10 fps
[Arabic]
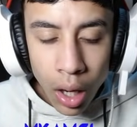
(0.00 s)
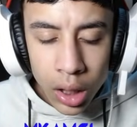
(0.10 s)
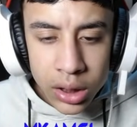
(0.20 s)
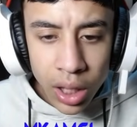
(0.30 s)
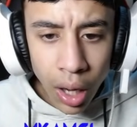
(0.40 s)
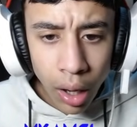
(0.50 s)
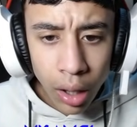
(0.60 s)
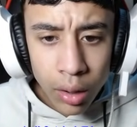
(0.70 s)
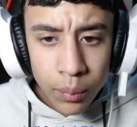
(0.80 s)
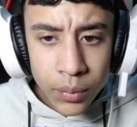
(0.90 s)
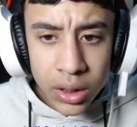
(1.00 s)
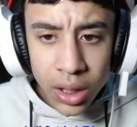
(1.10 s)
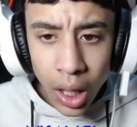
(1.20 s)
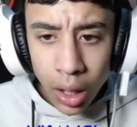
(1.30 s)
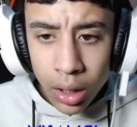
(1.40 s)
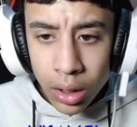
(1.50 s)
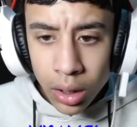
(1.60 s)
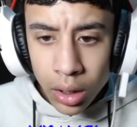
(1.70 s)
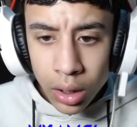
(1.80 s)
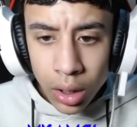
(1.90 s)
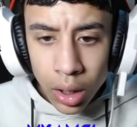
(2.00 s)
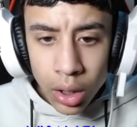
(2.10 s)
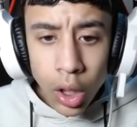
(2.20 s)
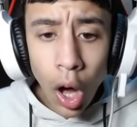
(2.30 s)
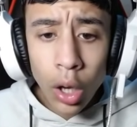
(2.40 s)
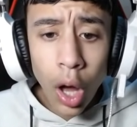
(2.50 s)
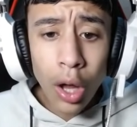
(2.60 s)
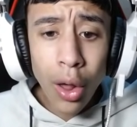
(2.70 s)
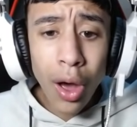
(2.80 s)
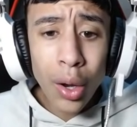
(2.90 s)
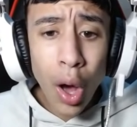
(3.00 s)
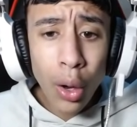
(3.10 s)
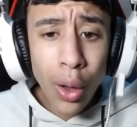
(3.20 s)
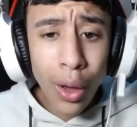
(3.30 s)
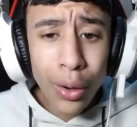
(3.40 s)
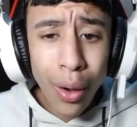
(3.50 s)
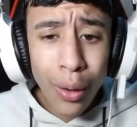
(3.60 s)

ايه ده مين ده لا لا لا لا لا لا